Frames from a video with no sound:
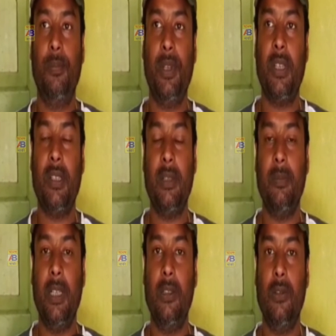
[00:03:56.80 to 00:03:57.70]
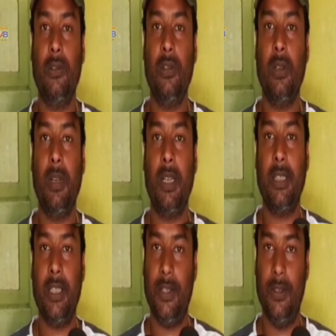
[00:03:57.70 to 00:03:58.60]
পেশেন্টের বাড়ির লোকজন আমার
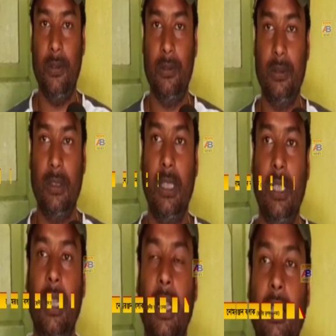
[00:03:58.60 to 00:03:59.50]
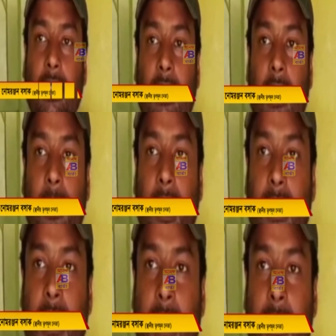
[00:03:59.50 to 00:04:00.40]
কাছে এসেছিল তারা আমাকে
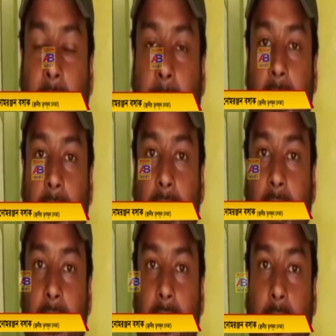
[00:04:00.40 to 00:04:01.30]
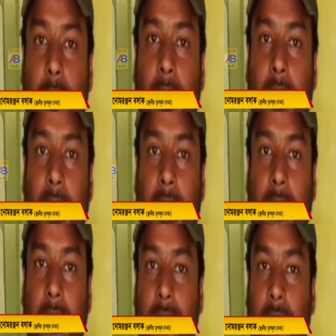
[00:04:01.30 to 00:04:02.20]
জানায় তিনি নার্সিংহোমে
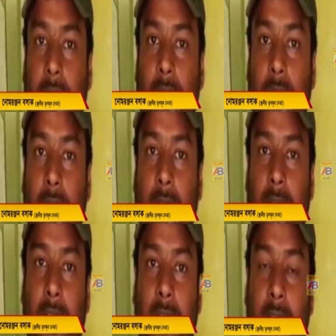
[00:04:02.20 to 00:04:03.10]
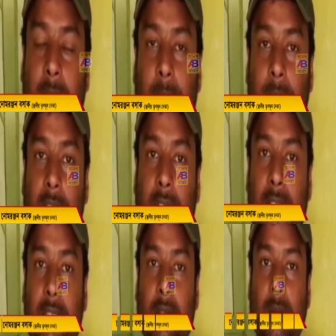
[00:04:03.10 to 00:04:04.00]
ডাক্তারের সাথে যোগাযোগ করে তারা তিনি
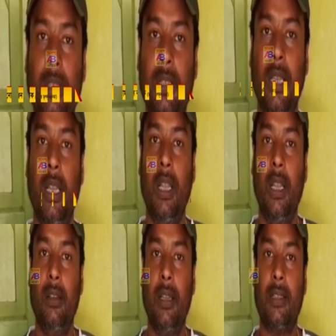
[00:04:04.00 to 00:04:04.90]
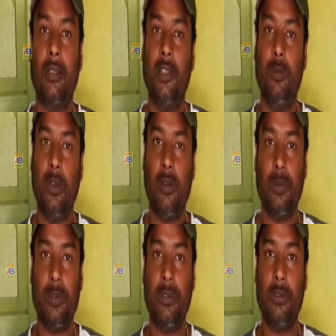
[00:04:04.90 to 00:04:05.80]
নার্সিংহোমে একটা টিউমার
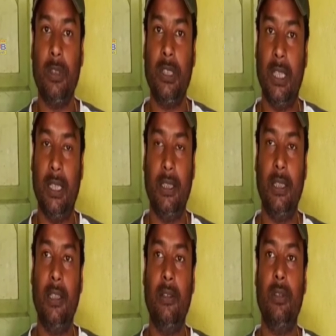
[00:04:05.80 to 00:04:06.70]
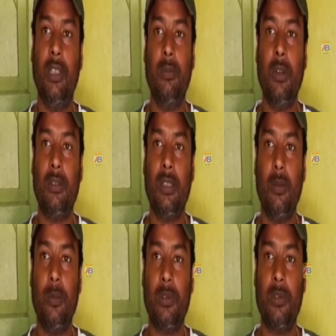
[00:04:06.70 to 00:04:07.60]
অপারেশন করতে যায় কিন্তু টিউমারটা
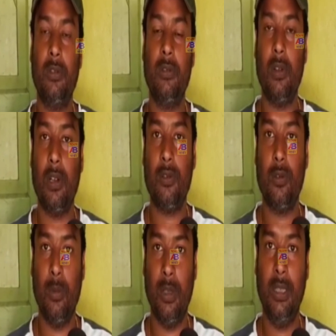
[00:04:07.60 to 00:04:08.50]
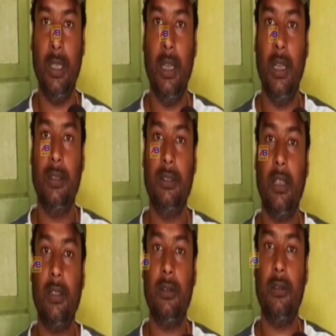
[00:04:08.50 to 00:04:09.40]
অপারেশন করার সময়
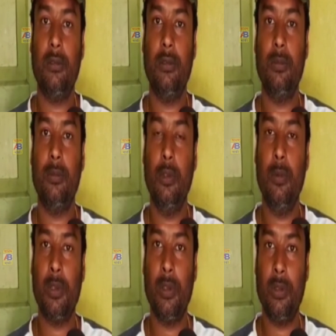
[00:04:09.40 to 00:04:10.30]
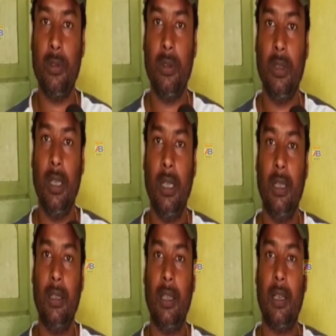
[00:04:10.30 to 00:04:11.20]
যা কোনো ভুলবশত
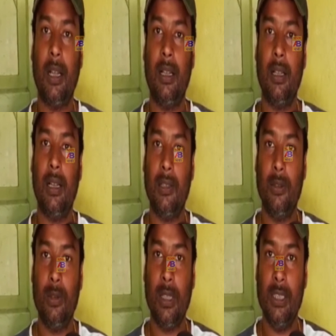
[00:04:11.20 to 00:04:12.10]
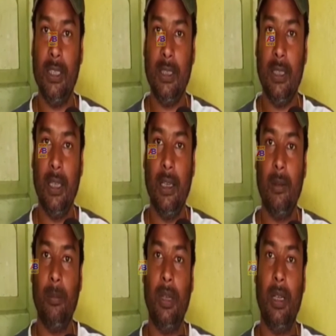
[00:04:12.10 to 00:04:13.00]
তার খাদ্যনালী
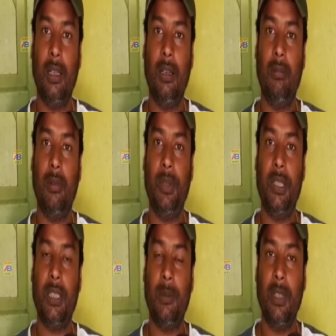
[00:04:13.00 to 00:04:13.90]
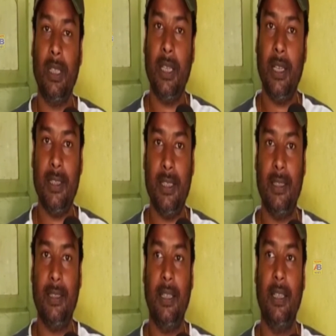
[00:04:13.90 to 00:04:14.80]
বা পেচ্ছাপ নালী কেটে যায়